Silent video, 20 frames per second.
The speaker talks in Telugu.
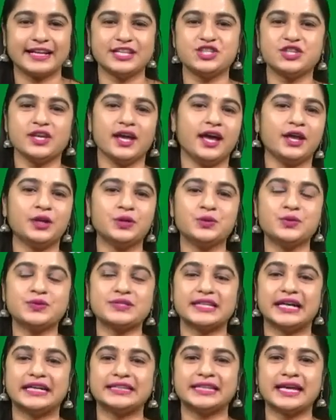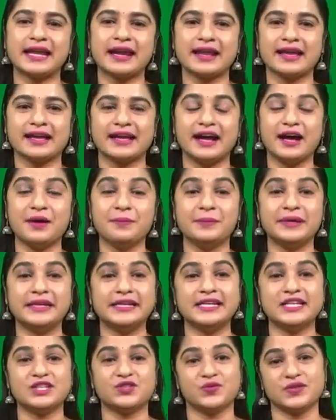కజియార్ను సాధారణంగా
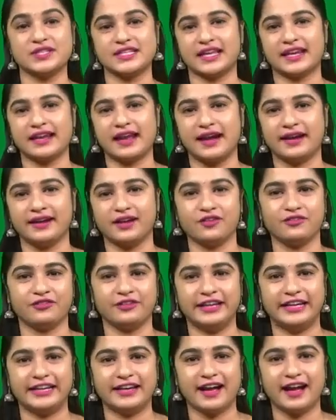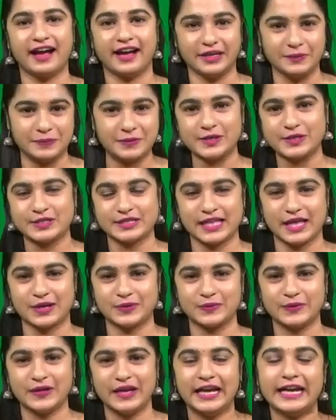మినీ స్విట్జర్లాండ్ ఆఫ్ ఇండియా అని
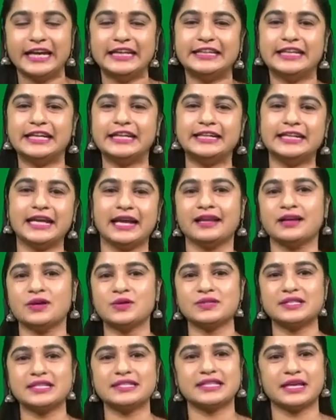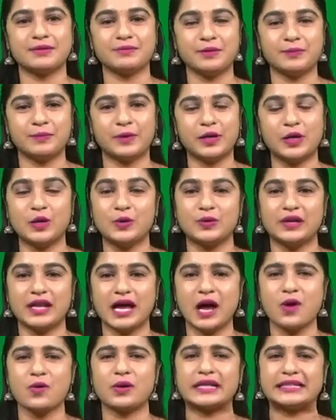పిలుస్తారు ఇది డల్హౌసీ సమీపంలో
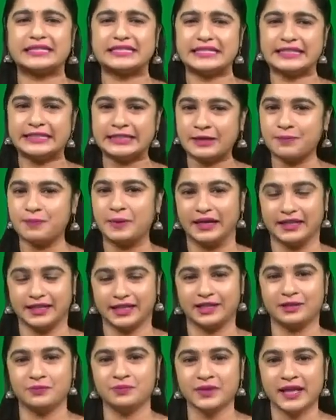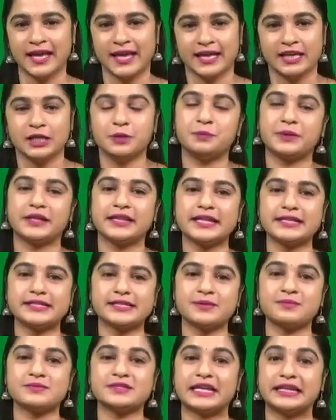ఉన్న ఒక చిన్న పట్టణం ఈ
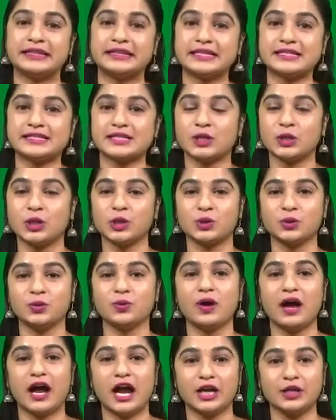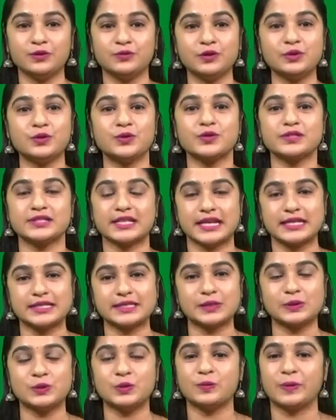ప్రదేశం సందర్శకులకు అడవులు
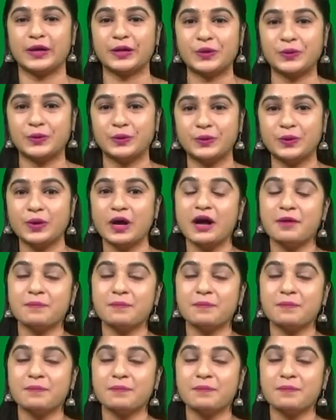సరస్సులు మరియు